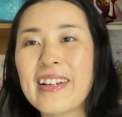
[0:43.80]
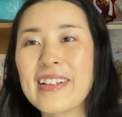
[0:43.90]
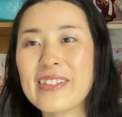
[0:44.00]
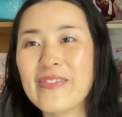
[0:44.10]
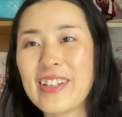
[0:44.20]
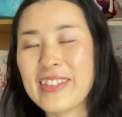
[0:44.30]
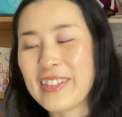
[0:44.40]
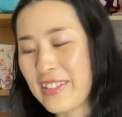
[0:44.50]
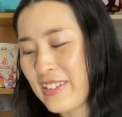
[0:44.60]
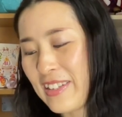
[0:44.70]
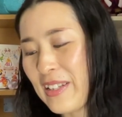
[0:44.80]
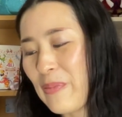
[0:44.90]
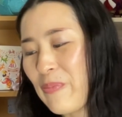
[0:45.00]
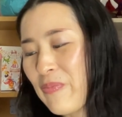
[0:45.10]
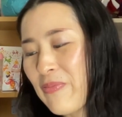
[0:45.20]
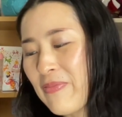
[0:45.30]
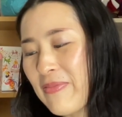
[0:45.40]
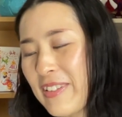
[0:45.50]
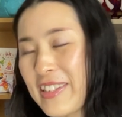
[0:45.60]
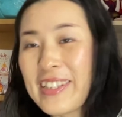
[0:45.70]
発売されて
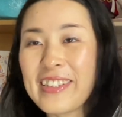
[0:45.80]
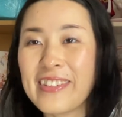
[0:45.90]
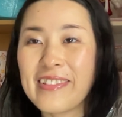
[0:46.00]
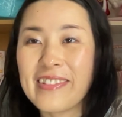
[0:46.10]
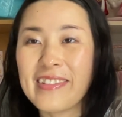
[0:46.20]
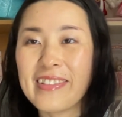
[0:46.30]
私の